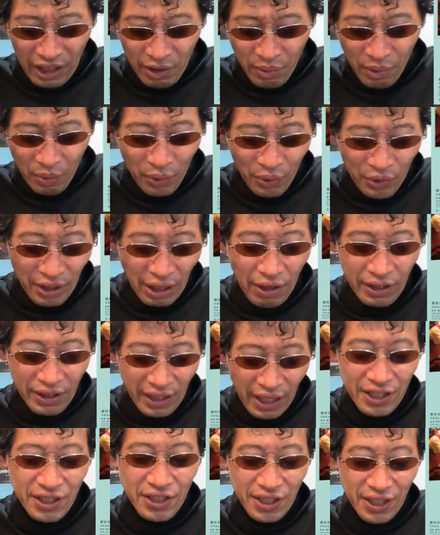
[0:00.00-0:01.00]
何も問題は
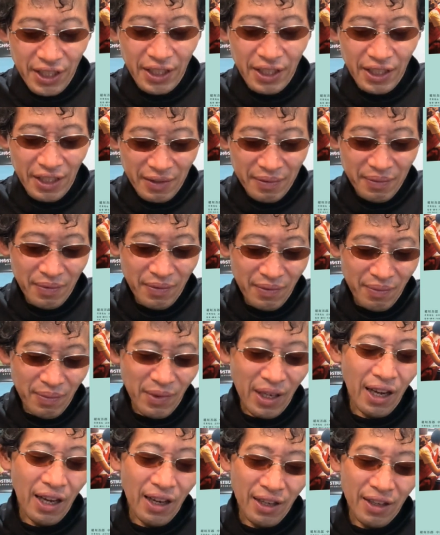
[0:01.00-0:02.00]
ないし、
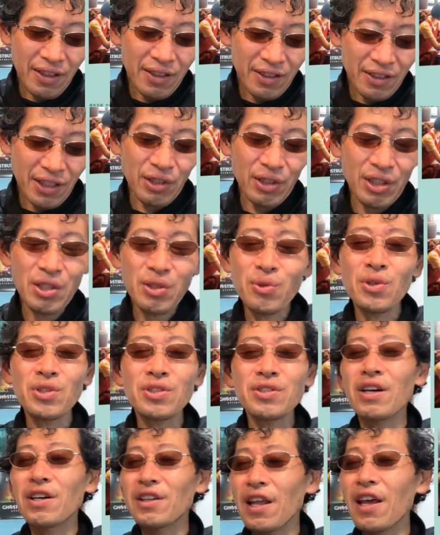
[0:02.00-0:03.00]
まあ、作品と
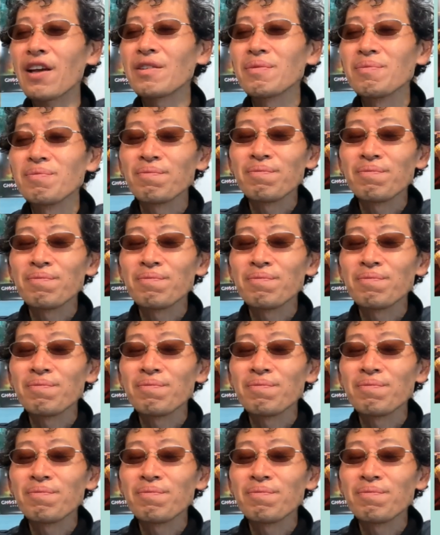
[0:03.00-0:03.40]
してはね、